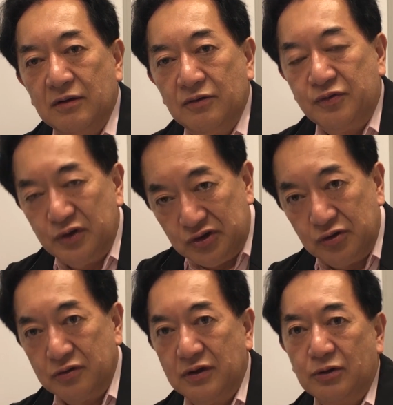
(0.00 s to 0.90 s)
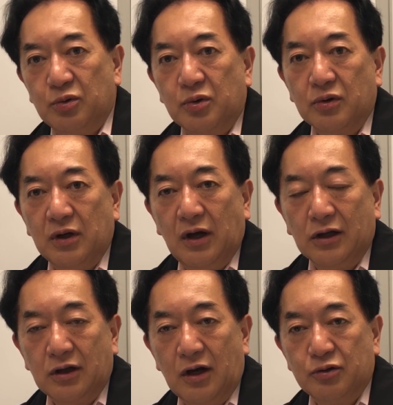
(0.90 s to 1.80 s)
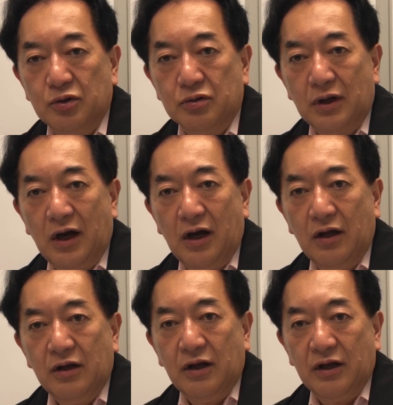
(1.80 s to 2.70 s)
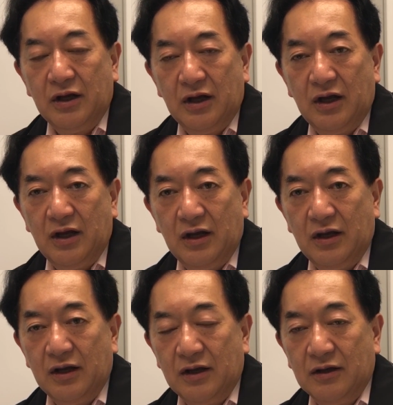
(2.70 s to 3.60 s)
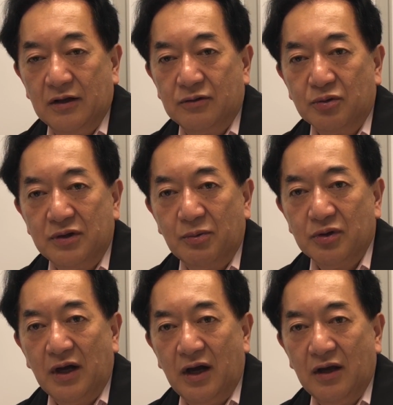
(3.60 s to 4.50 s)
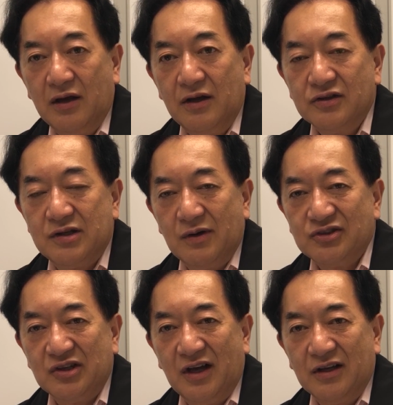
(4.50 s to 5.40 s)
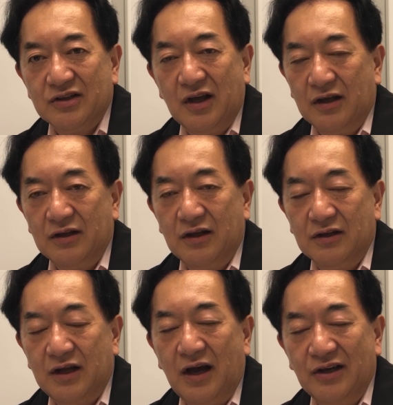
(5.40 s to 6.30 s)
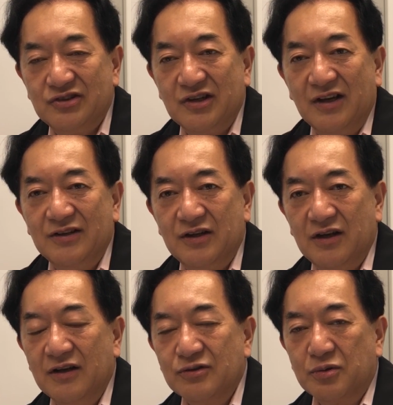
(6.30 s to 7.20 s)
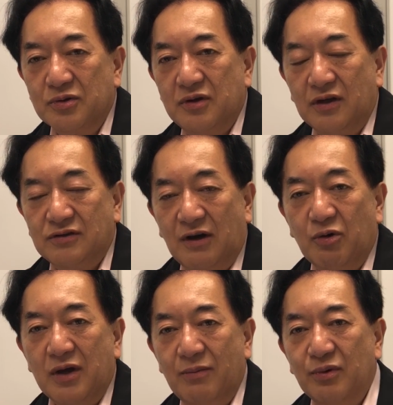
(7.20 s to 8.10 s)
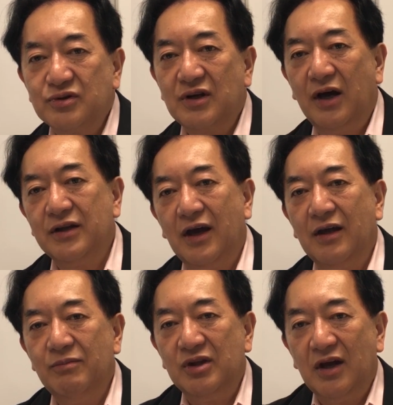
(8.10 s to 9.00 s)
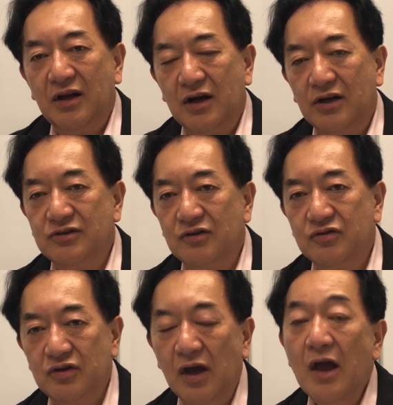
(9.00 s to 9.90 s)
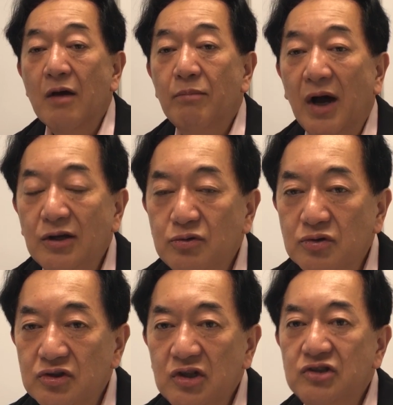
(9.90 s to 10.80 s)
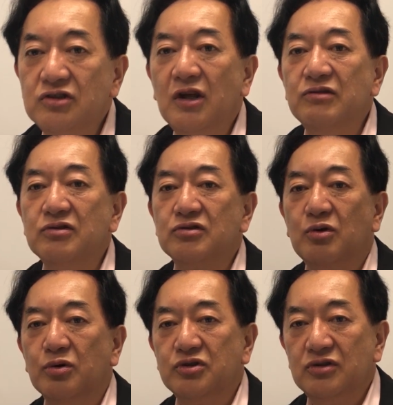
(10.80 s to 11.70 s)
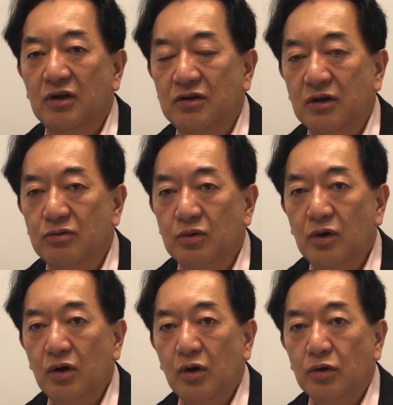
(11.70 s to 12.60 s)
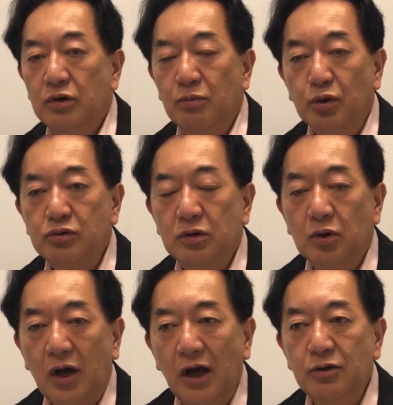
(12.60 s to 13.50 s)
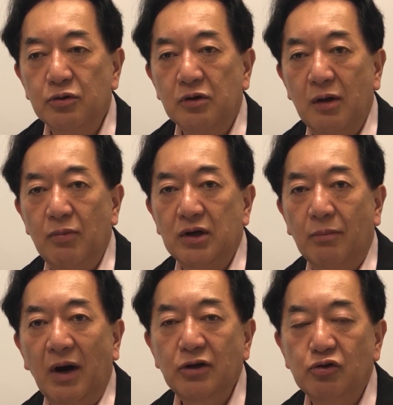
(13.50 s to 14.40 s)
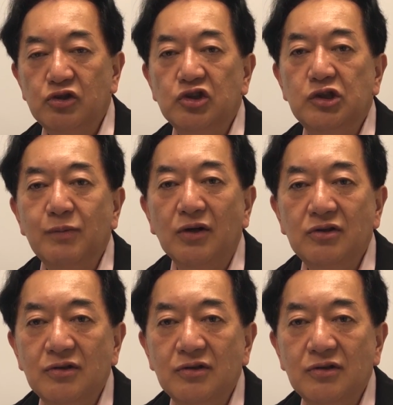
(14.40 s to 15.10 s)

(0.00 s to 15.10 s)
福一のようなところで働くような、えー、とんでもない世話師が手配師がいてその人たちは保険も使わないみたいな感じですし毎年1年ずつ更新できていくとでもって言うと介護の現場には毎年1万